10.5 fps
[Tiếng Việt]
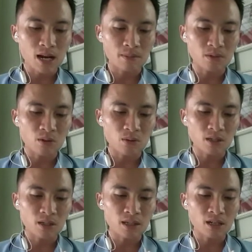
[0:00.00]
làm cho
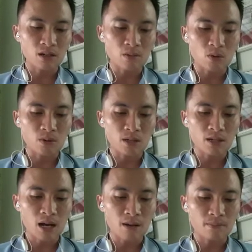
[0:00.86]
cuộc chiến tranh nội bộ diễn
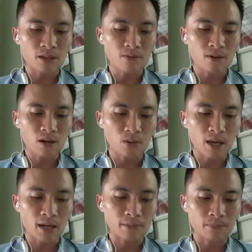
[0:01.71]
ra âm ỉ và lâu
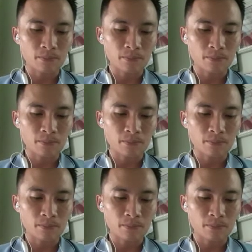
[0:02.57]
dài.